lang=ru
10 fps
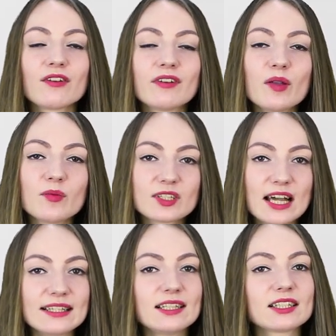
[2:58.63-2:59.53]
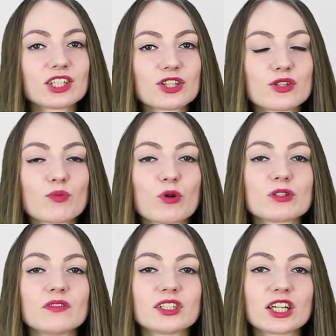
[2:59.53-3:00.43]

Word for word: вы обязательно должны использовать